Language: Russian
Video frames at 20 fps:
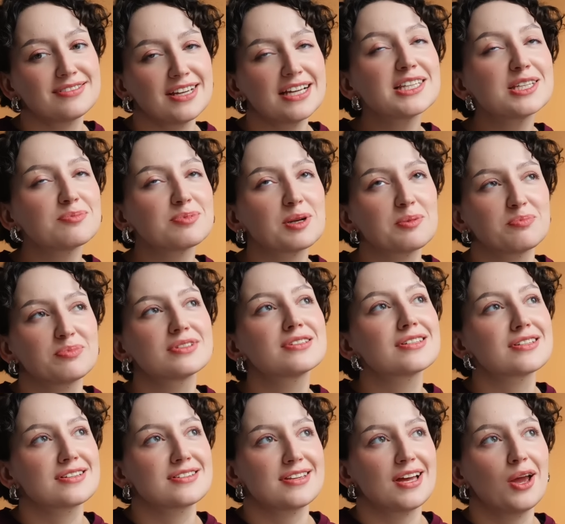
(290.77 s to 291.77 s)
Это прям
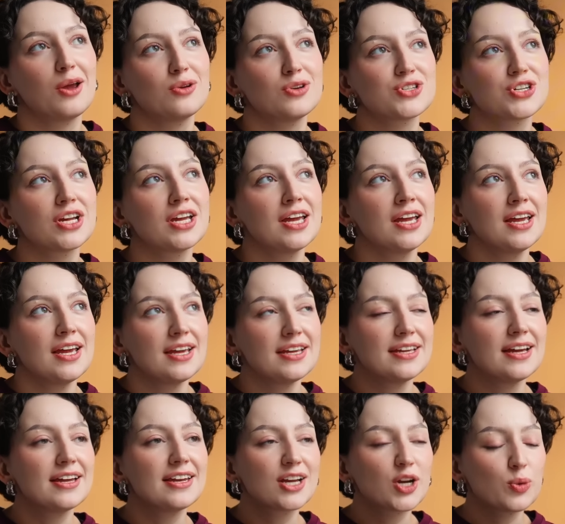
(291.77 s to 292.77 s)
потрясающе.
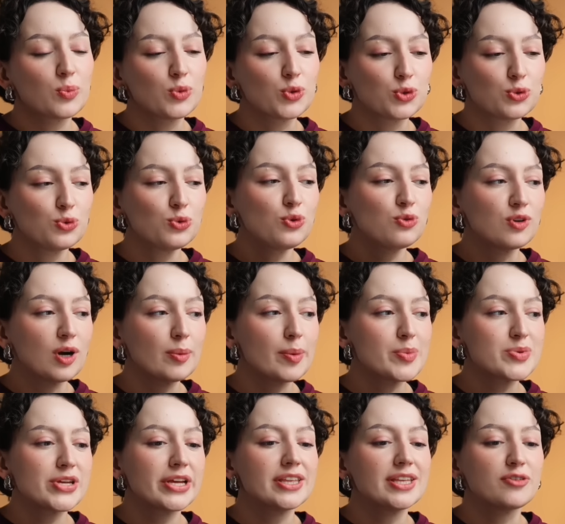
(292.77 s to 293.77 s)
Я рекомендую вам
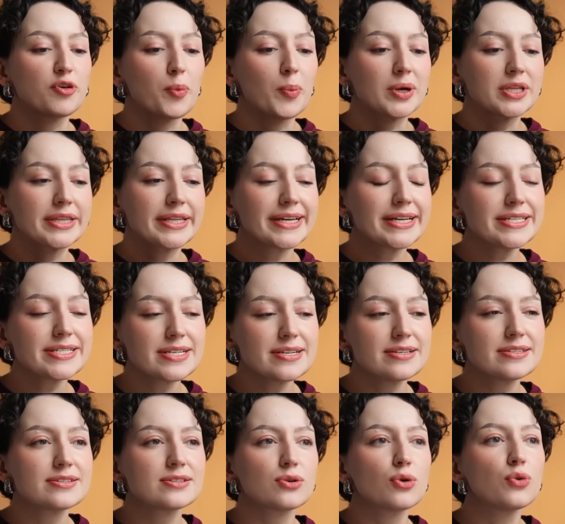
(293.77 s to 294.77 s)
обязательно его
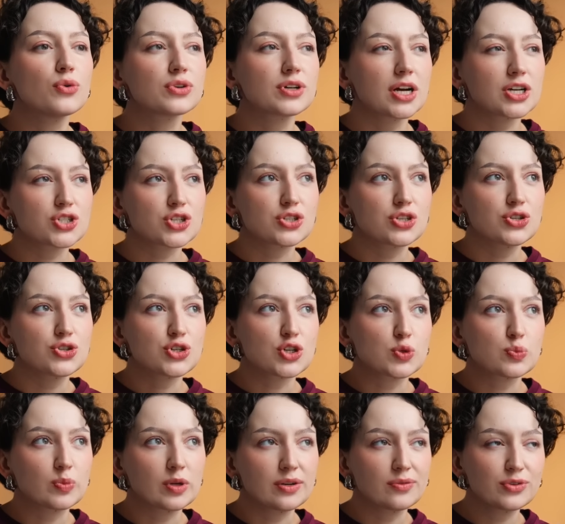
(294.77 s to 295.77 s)
потестить. Он, кажется, сейчас
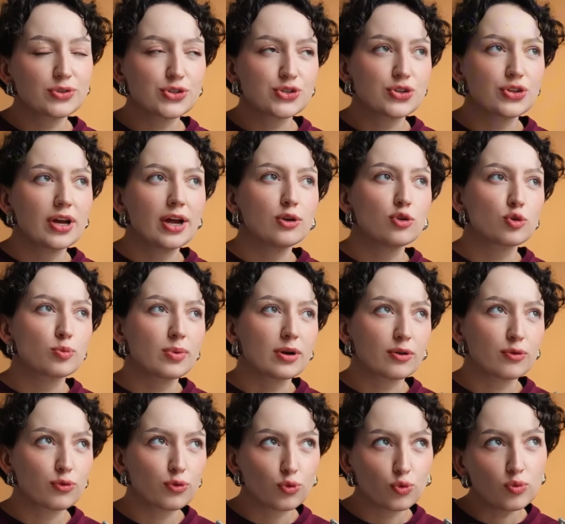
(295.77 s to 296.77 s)
появился на Allure
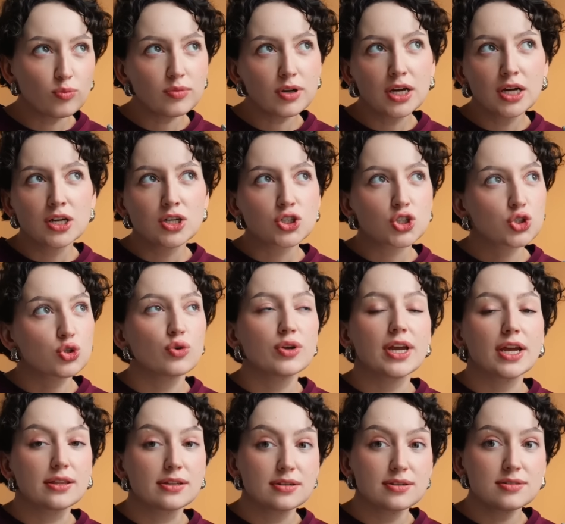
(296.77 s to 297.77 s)
Parfum, что
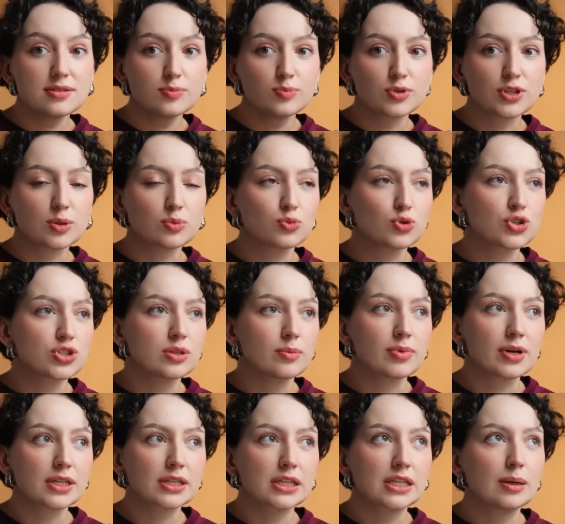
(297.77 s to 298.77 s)
редкость, потому что
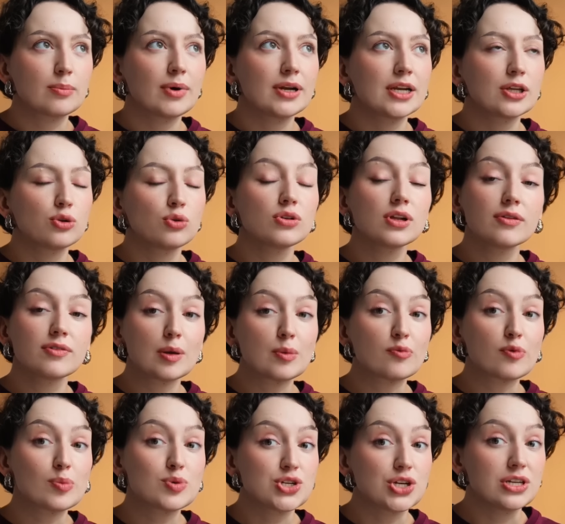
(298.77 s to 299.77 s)
бренд Аномалия долгое время
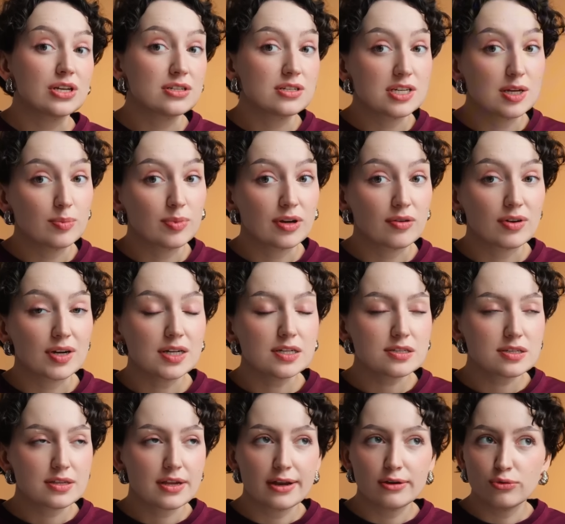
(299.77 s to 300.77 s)
вообще нигде не
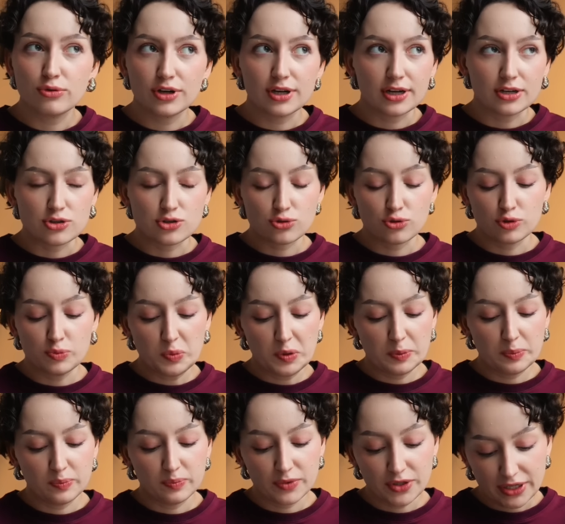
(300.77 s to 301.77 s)
появлялся. На Allure, кажется, он
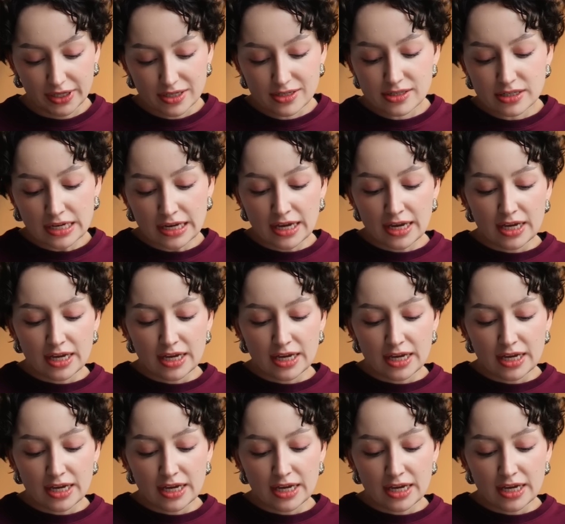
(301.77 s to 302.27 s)
теперь есть.